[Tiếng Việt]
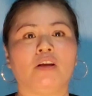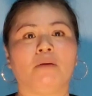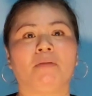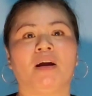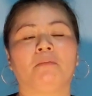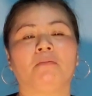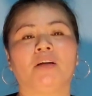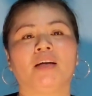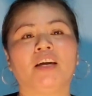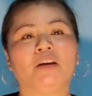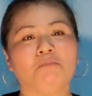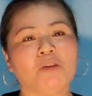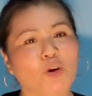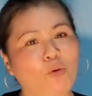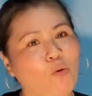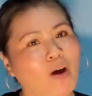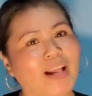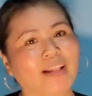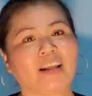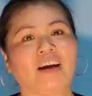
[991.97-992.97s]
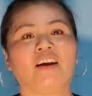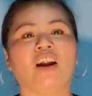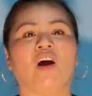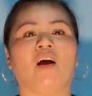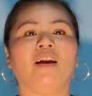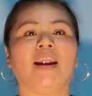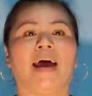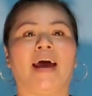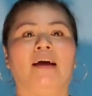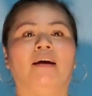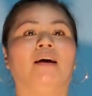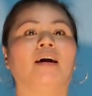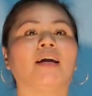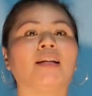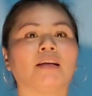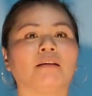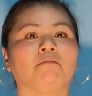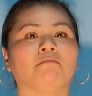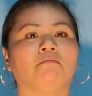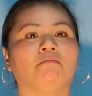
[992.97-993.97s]
Nhưng mà khi bước qua tới đó là hết.
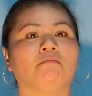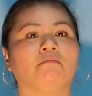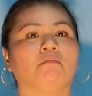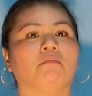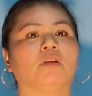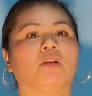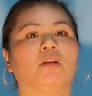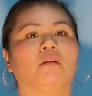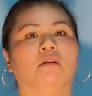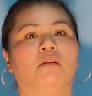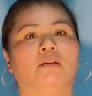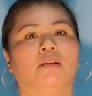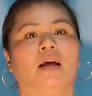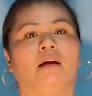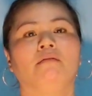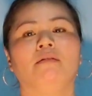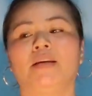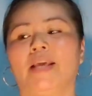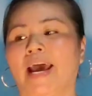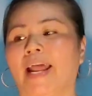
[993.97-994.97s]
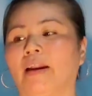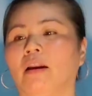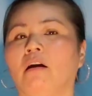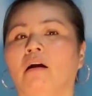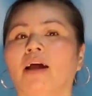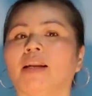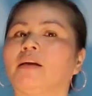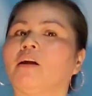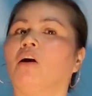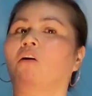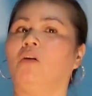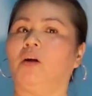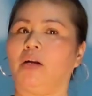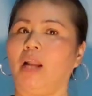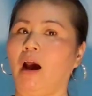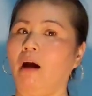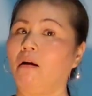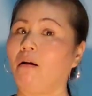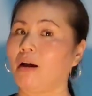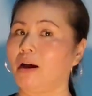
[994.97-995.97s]
Tự vì anh đó, anh còn ở
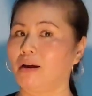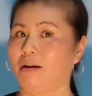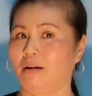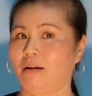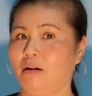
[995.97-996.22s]
đó.